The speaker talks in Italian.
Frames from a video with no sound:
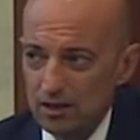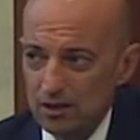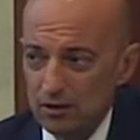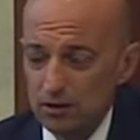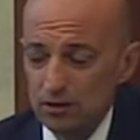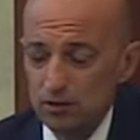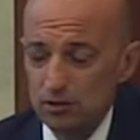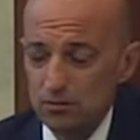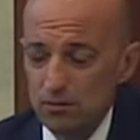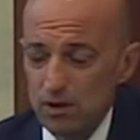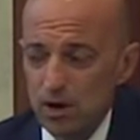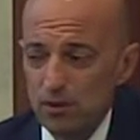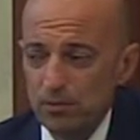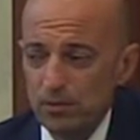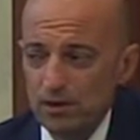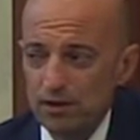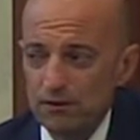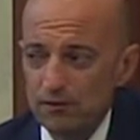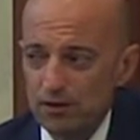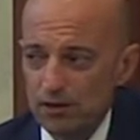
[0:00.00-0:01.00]
Quindi dobbiamo
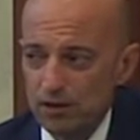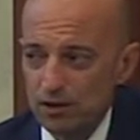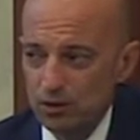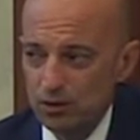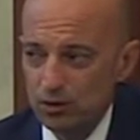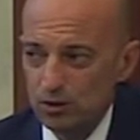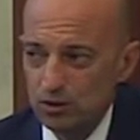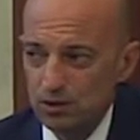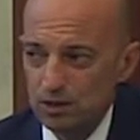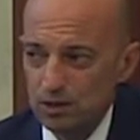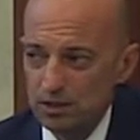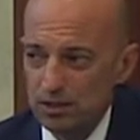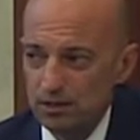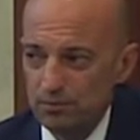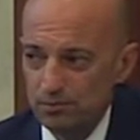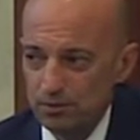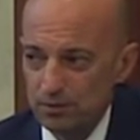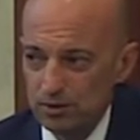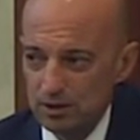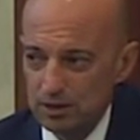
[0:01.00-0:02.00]
prima fare ordine e
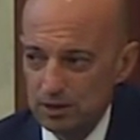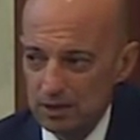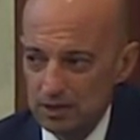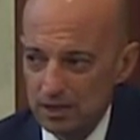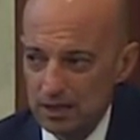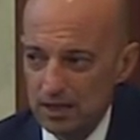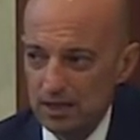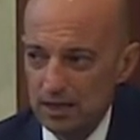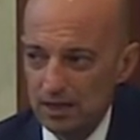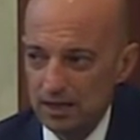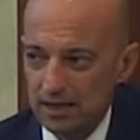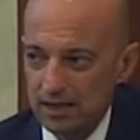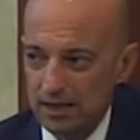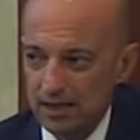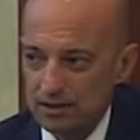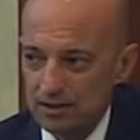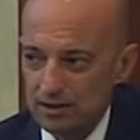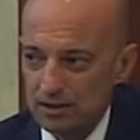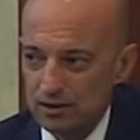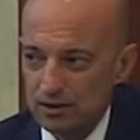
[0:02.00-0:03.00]
pulizia a
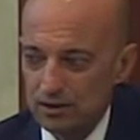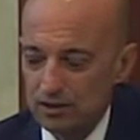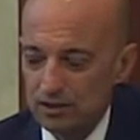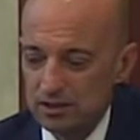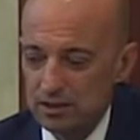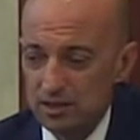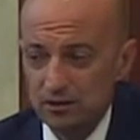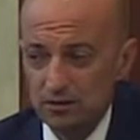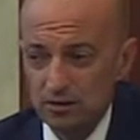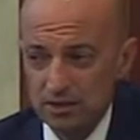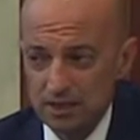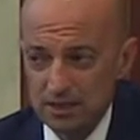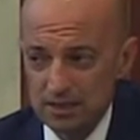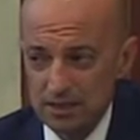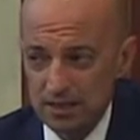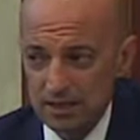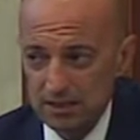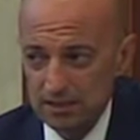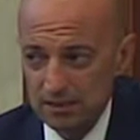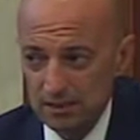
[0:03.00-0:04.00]
casa nostra e questa
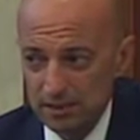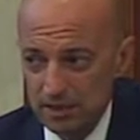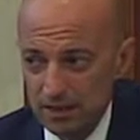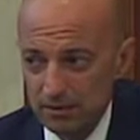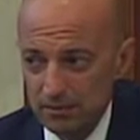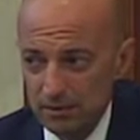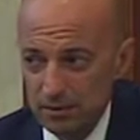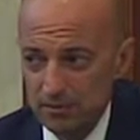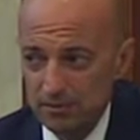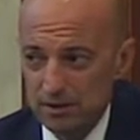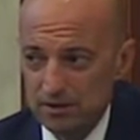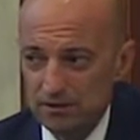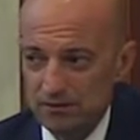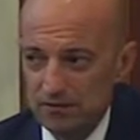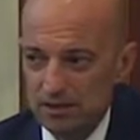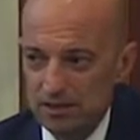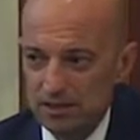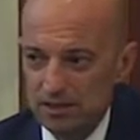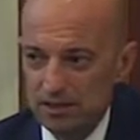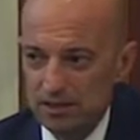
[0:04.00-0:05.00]
sarà la prima
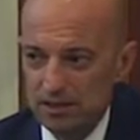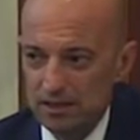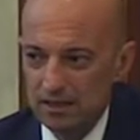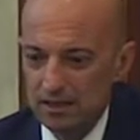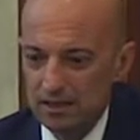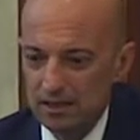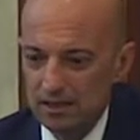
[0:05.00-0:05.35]
sfida